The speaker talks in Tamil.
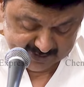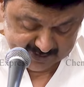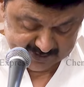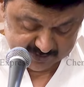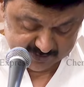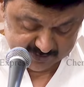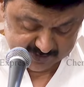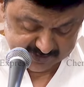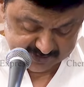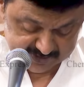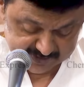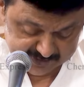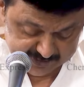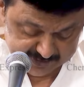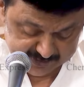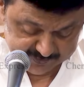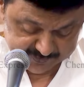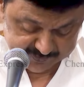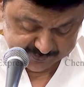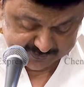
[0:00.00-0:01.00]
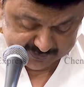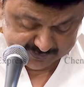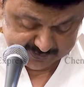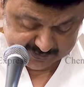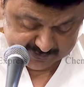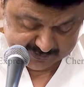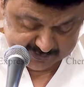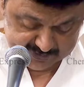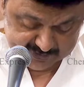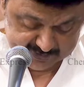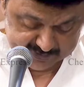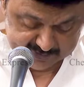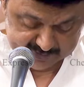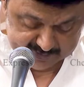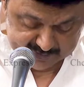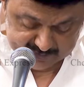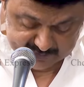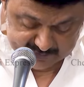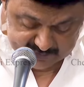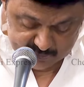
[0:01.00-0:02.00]
ஆகியவற்றின் கீழும்
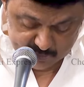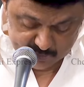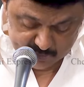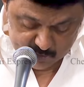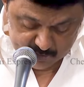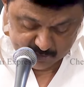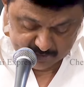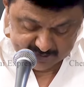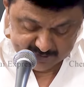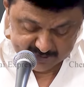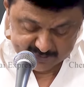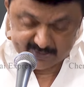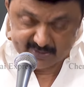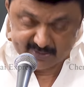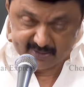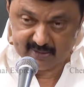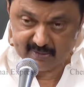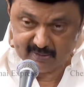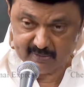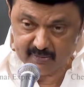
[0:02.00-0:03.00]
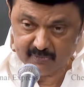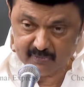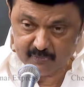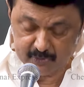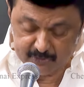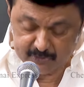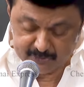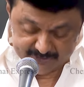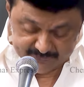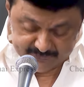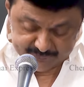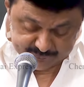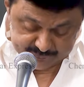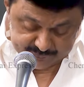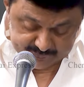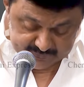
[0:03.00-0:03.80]
கடந்த மூன்று ஆண்டுகளில் மொத்தம்